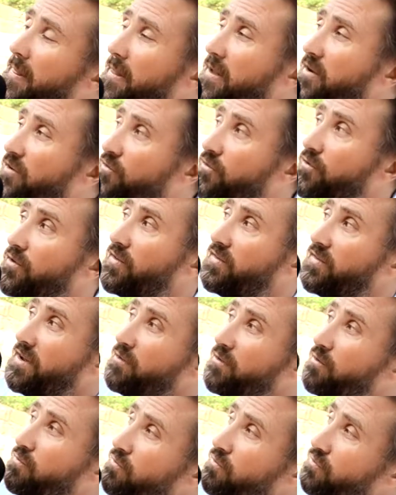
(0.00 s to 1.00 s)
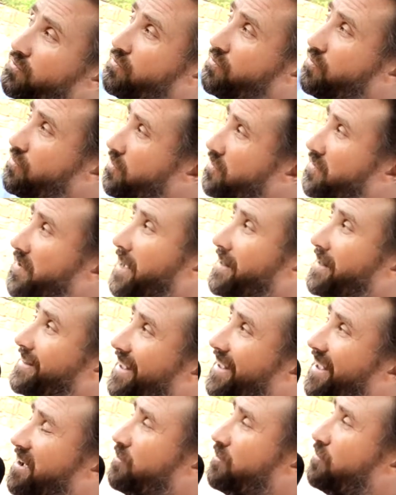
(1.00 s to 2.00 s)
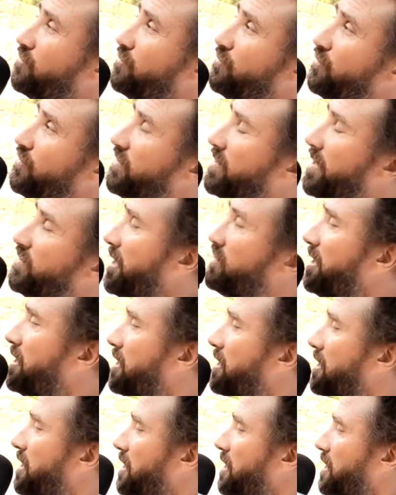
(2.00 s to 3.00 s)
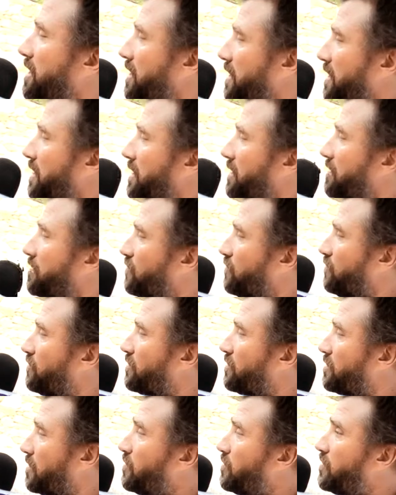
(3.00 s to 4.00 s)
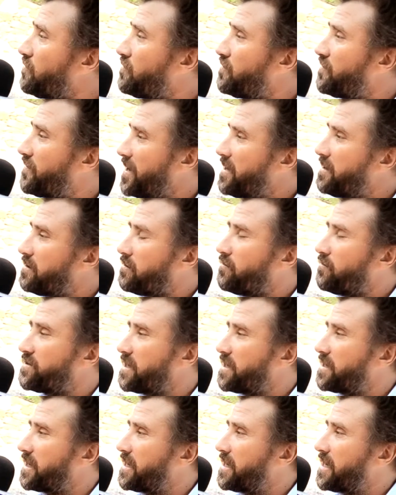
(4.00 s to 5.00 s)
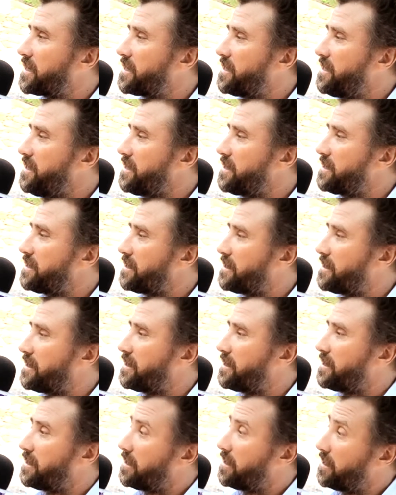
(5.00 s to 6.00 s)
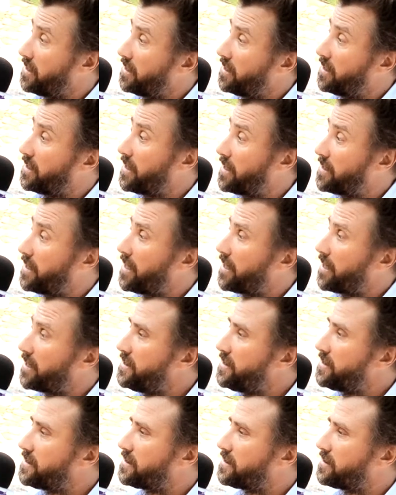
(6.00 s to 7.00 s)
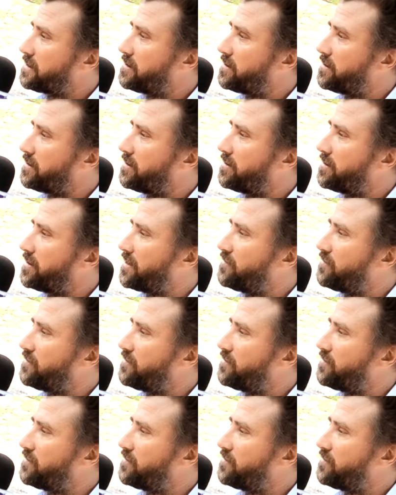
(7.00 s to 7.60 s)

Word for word: des gens essayent de vous, faire taire, de vous museler. Donc comment vous faites quand vous êtes un artiste et quels artistes euh, et